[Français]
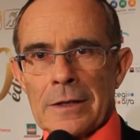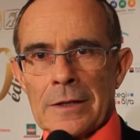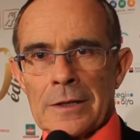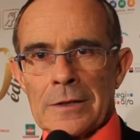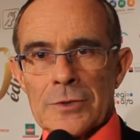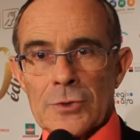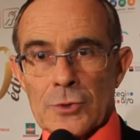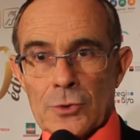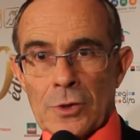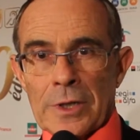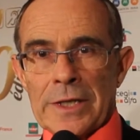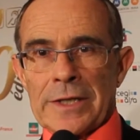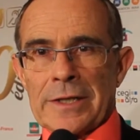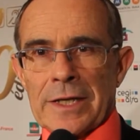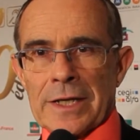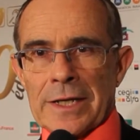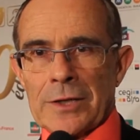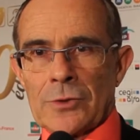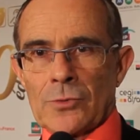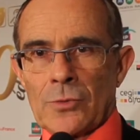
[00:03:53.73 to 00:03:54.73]
sur les
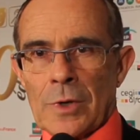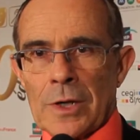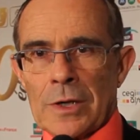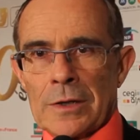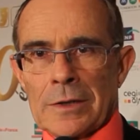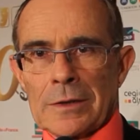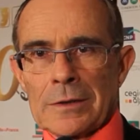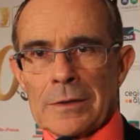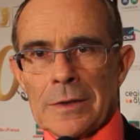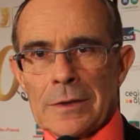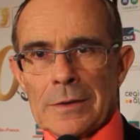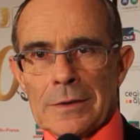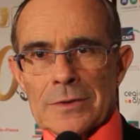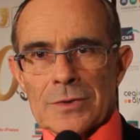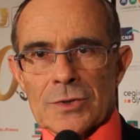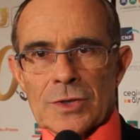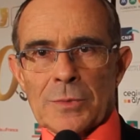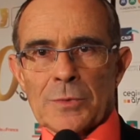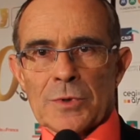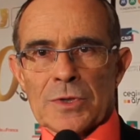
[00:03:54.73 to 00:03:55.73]
territoires,
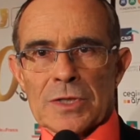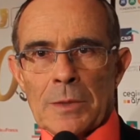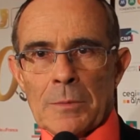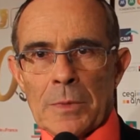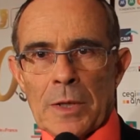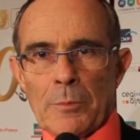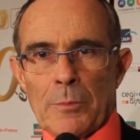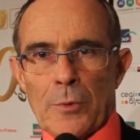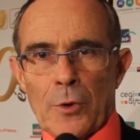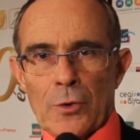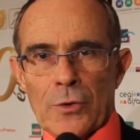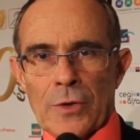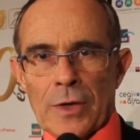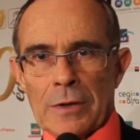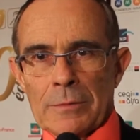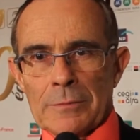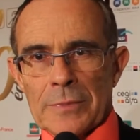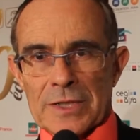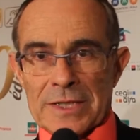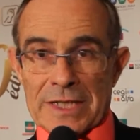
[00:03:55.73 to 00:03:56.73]
ce qui me semble
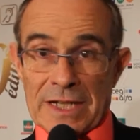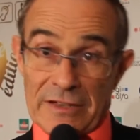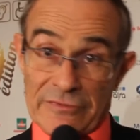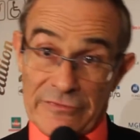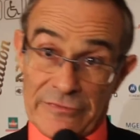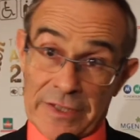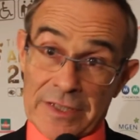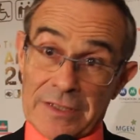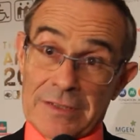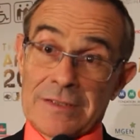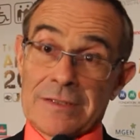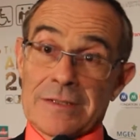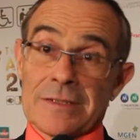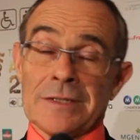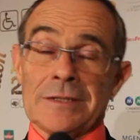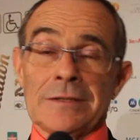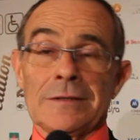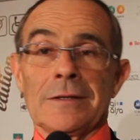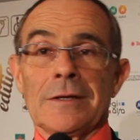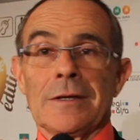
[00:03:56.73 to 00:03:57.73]
important, parce qu'il y a la fête
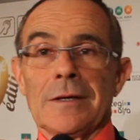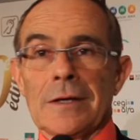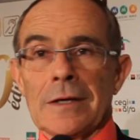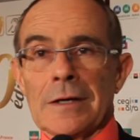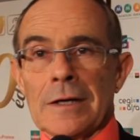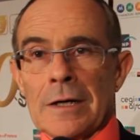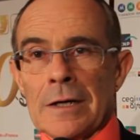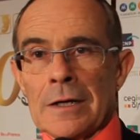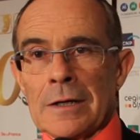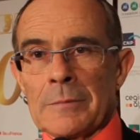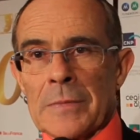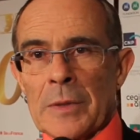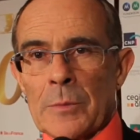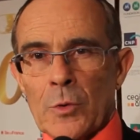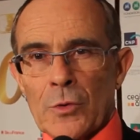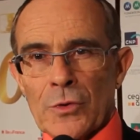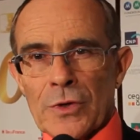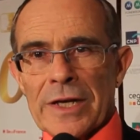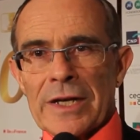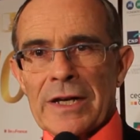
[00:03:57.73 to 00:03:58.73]
ici, mais
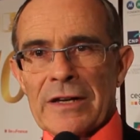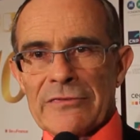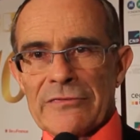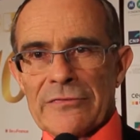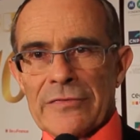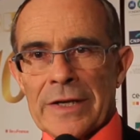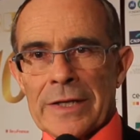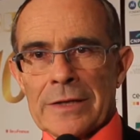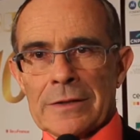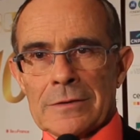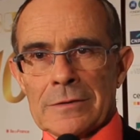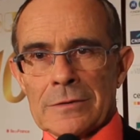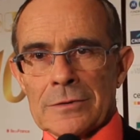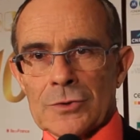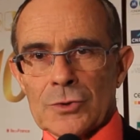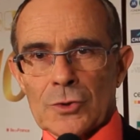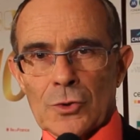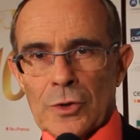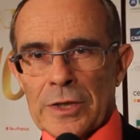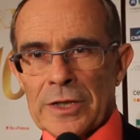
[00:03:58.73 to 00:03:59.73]
montrer la fête
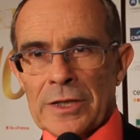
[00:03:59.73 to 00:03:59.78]
sur les